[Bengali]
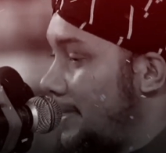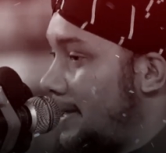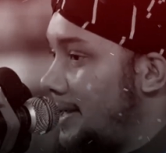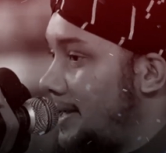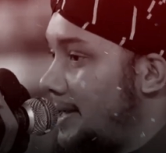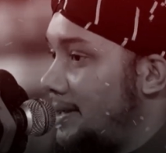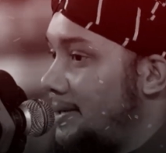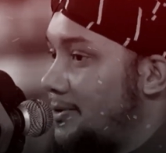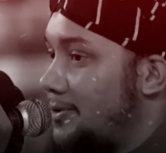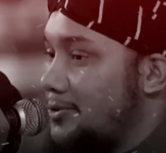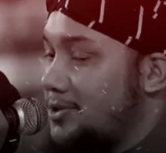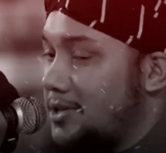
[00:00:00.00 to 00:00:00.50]

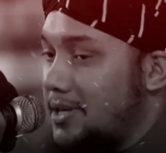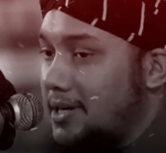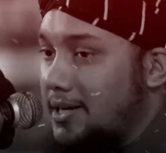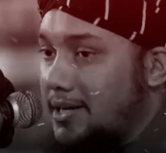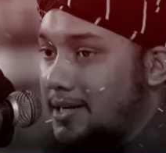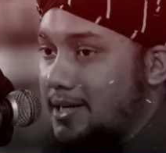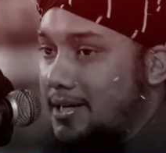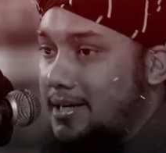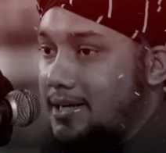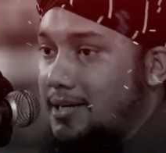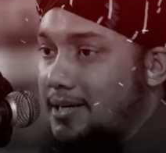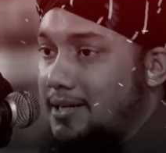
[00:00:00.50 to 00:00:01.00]
হ্যাঁ রোজা
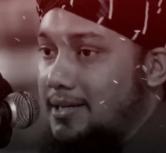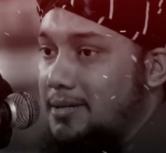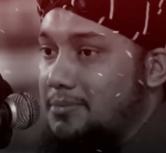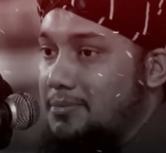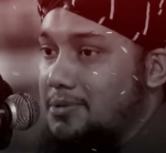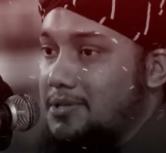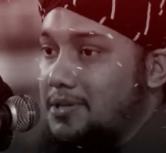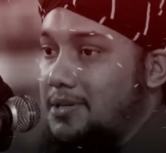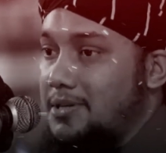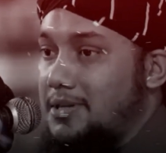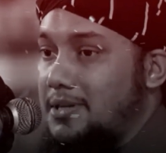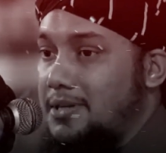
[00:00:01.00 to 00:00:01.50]
রাখা নবী
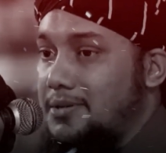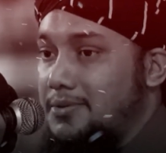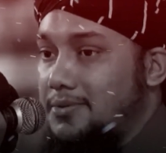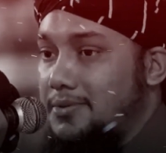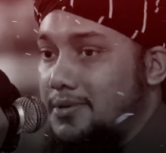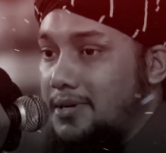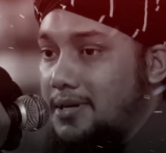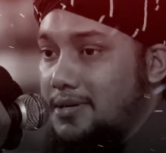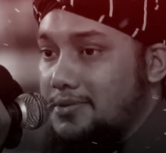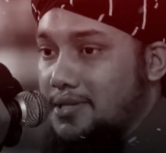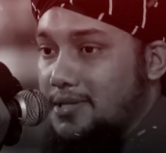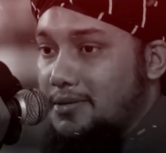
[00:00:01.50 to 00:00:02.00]
সাল্লাহ
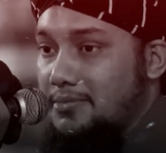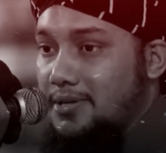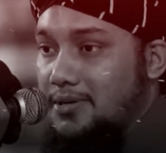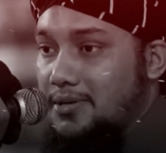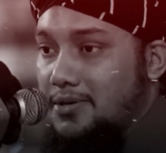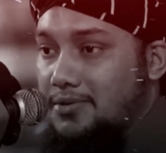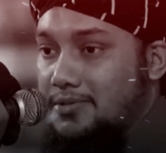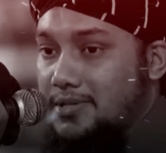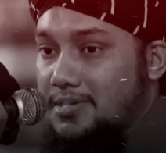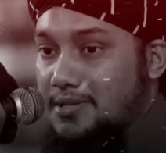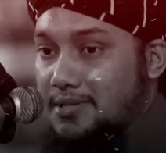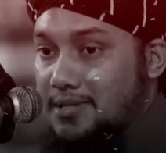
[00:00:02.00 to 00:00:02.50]
ইসলামের
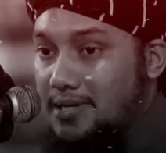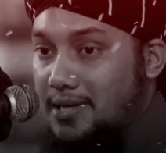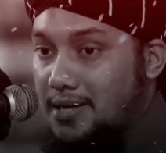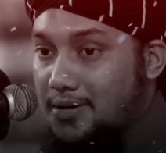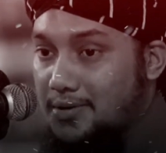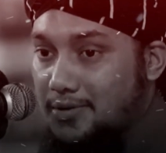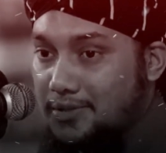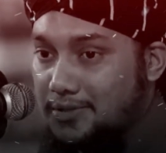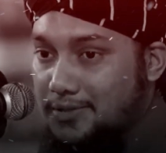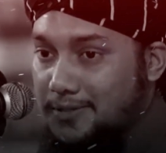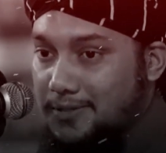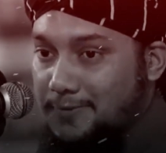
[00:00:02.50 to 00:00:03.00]
রওজা
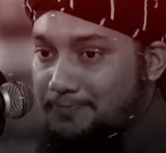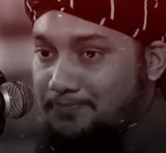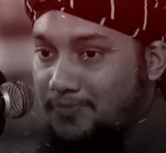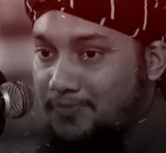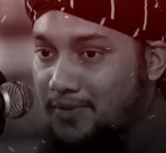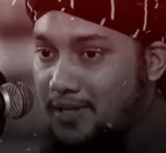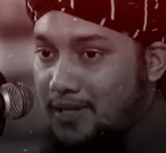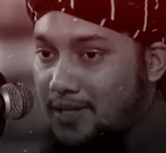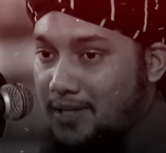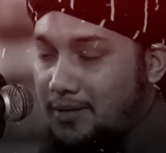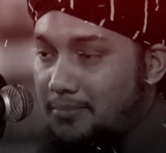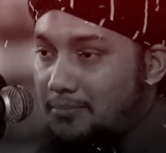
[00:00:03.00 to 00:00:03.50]
জিয়ারত
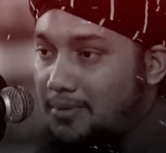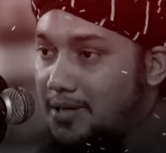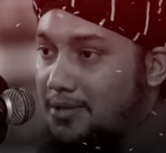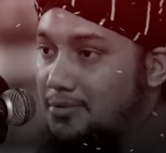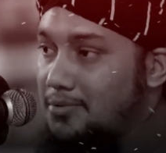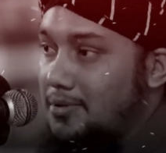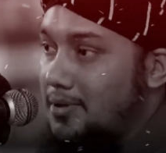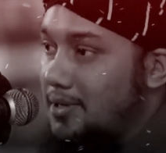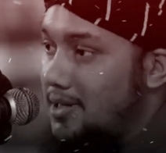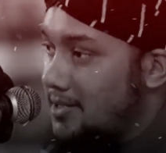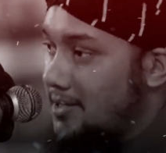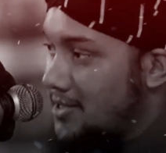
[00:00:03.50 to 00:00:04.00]

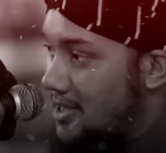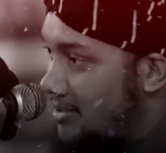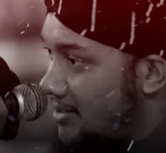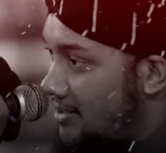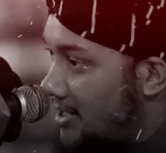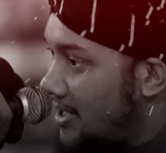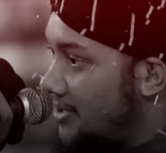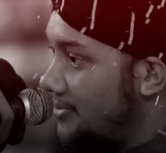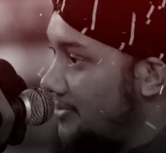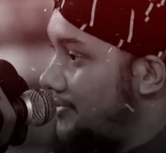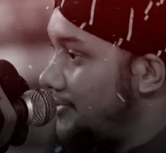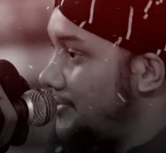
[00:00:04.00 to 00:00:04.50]
বাইতুল্লাহ
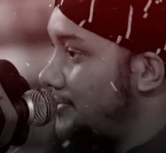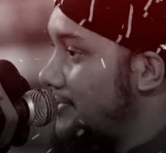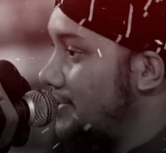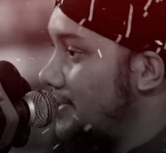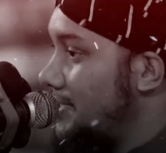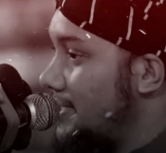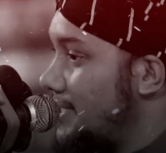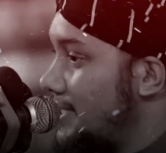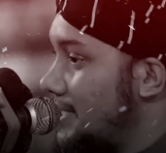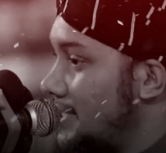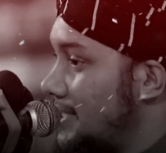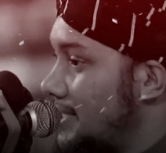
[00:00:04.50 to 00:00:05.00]
তাওয়াফ
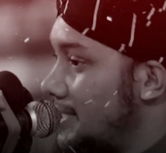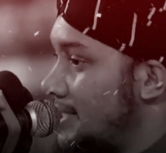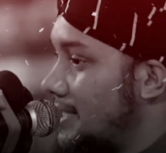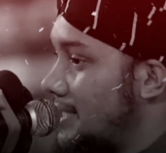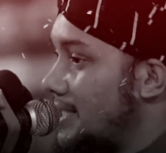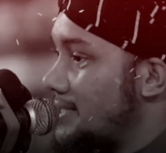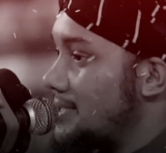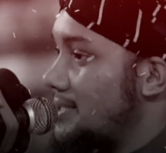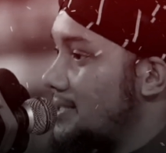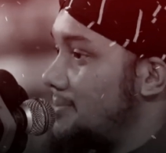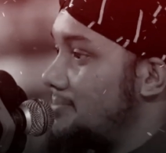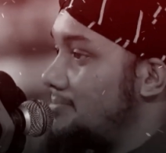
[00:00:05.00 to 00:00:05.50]
ঠিক
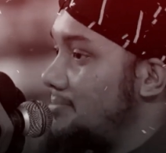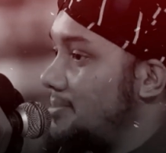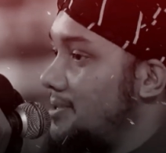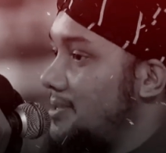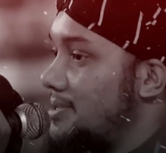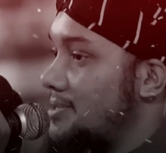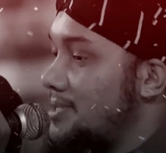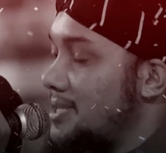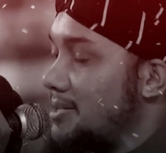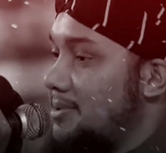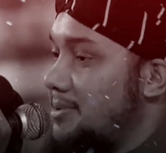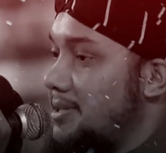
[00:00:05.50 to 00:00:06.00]
আছে
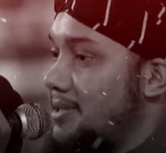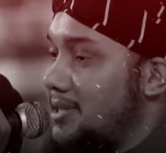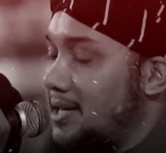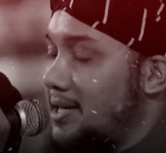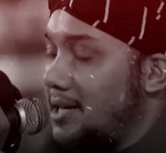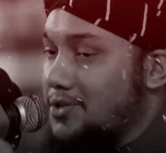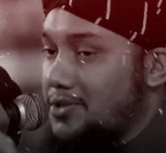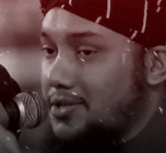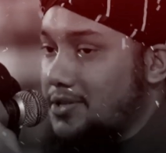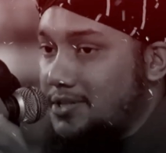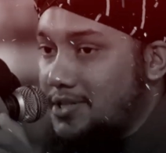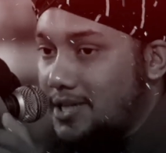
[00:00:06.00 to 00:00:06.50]
ইসলামের
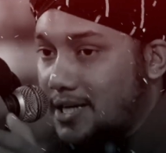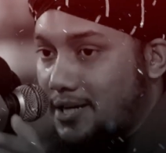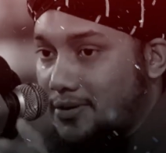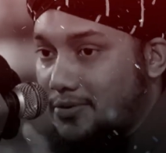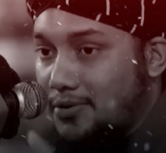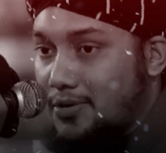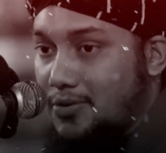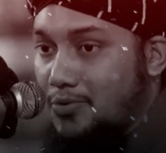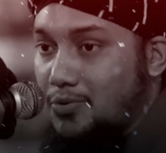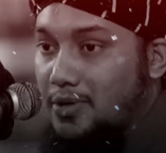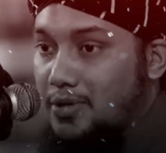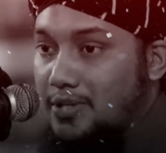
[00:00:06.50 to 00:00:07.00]
ইতিহাসের
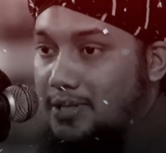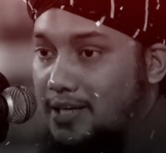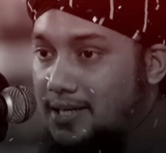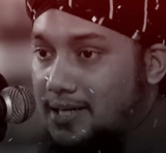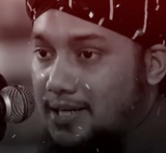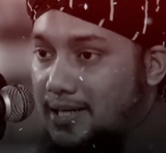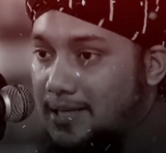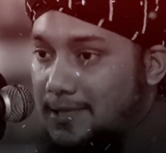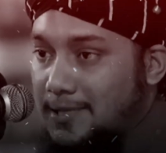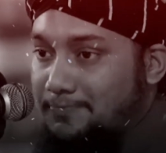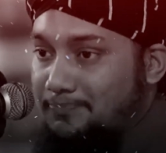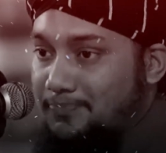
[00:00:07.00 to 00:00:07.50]
জায়গাগুলো ঘুরে
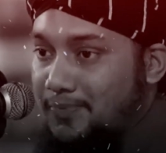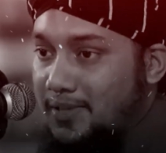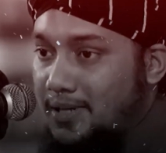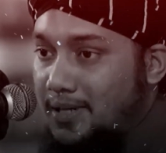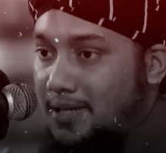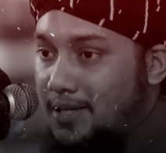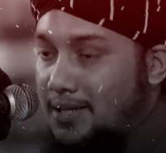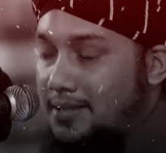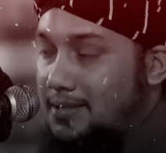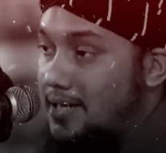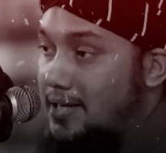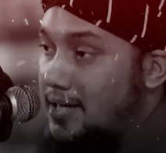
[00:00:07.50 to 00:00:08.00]
দেখা
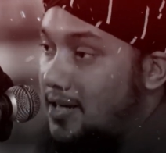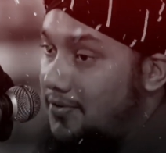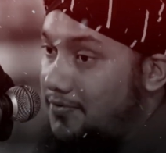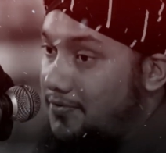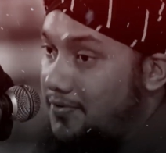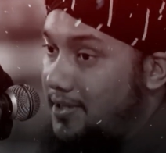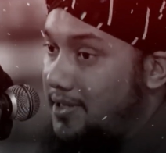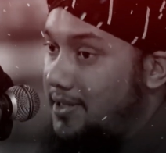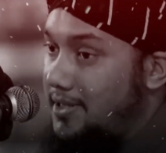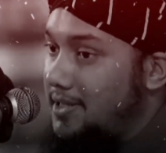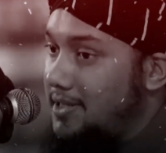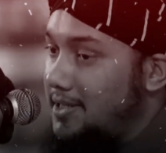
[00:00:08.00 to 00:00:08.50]

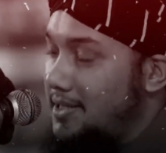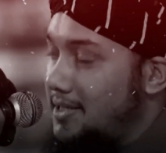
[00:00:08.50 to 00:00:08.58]
তারাবি